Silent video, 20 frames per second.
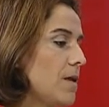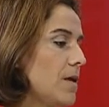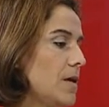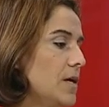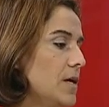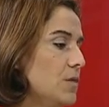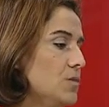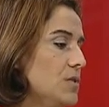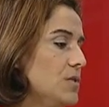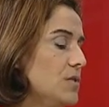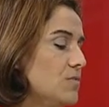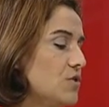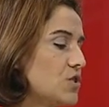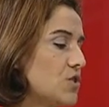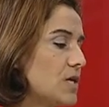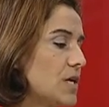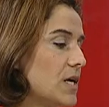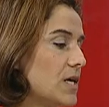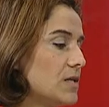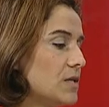Bizim
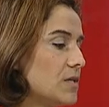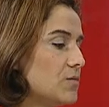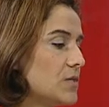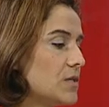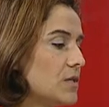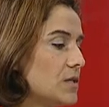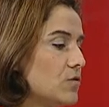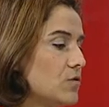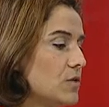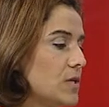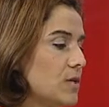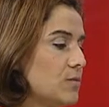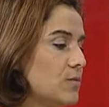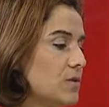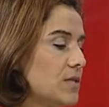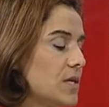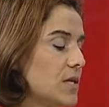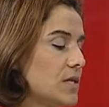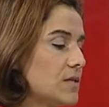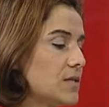çıkardığımız en önemli
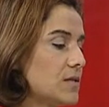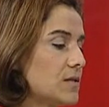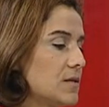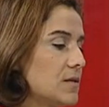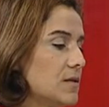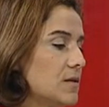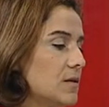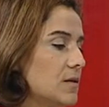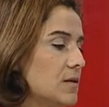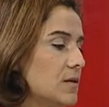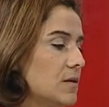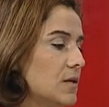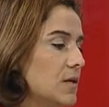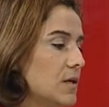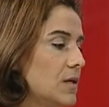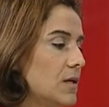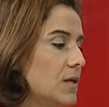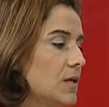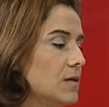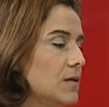ders dedi.
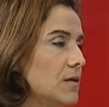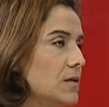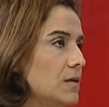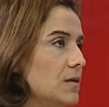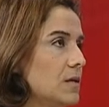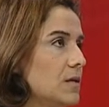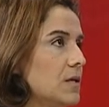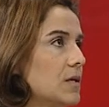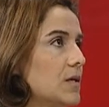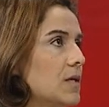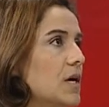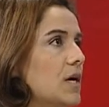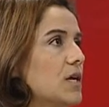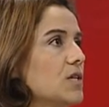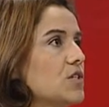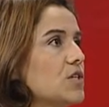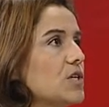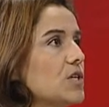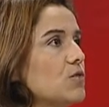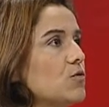Hani her
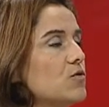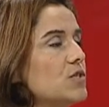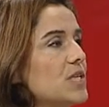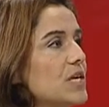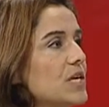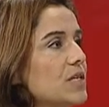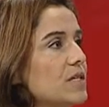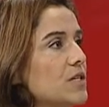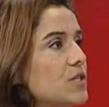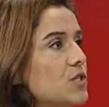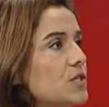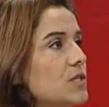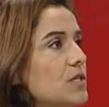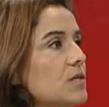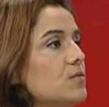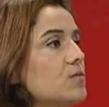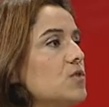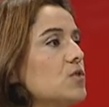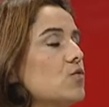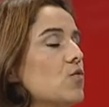şey
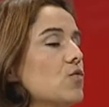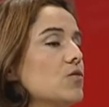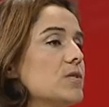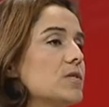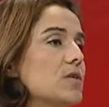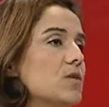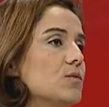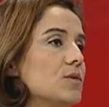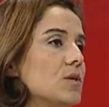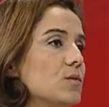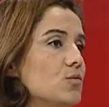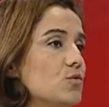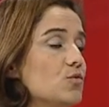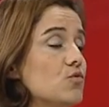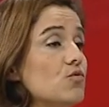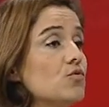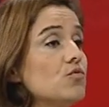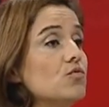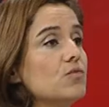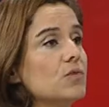özelleştirilmiş olsa bile
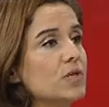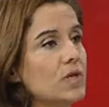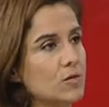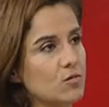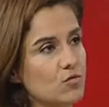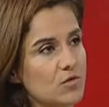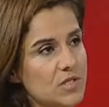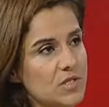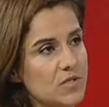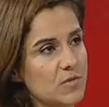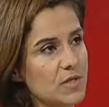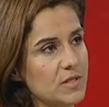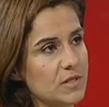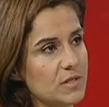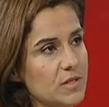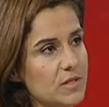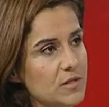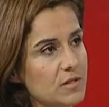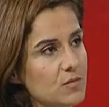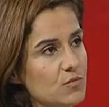bütün kamu
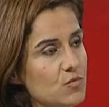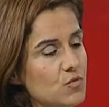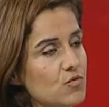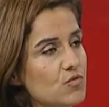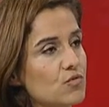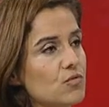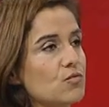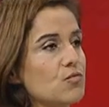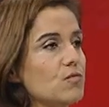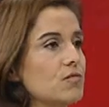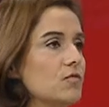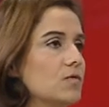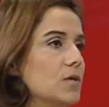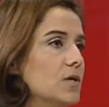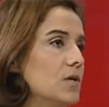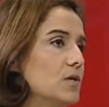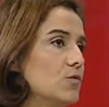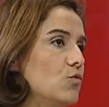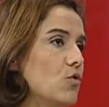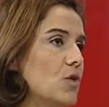hizmetleri, bütün e,
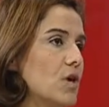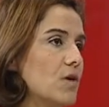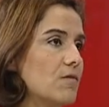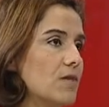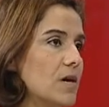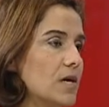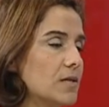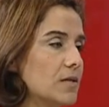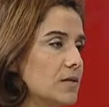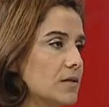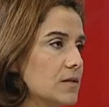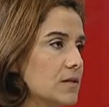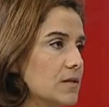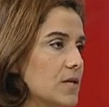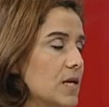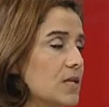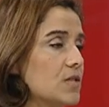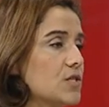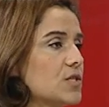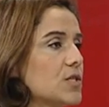doğa varlıkları
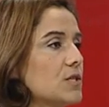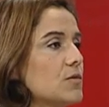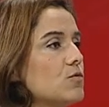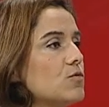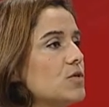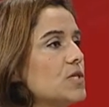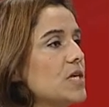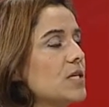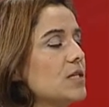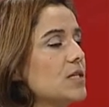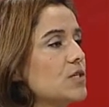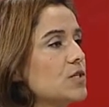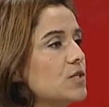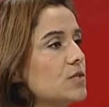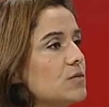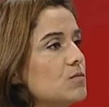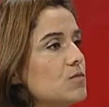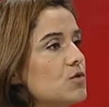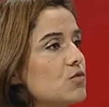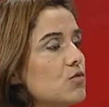her şey
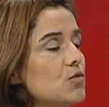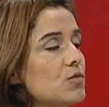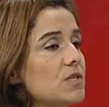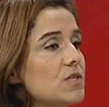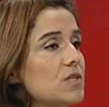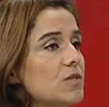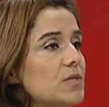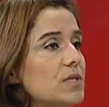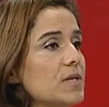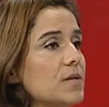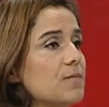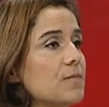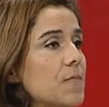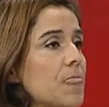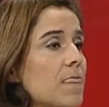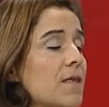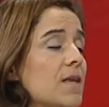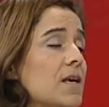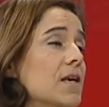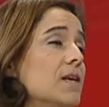özelleştirilmiş olsa bile
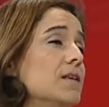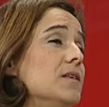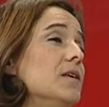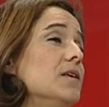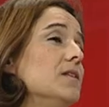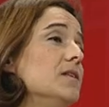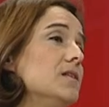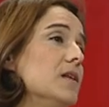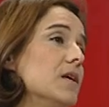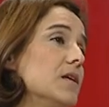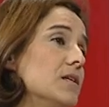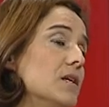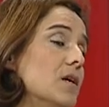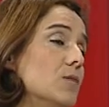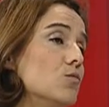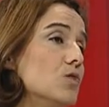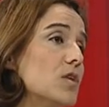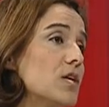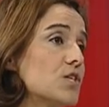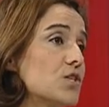yeniden
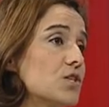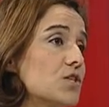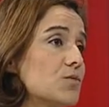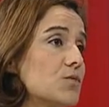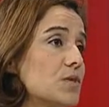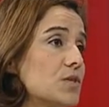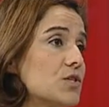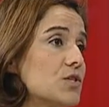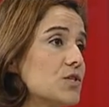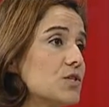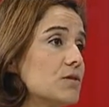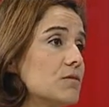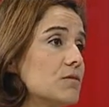kamulaştırma için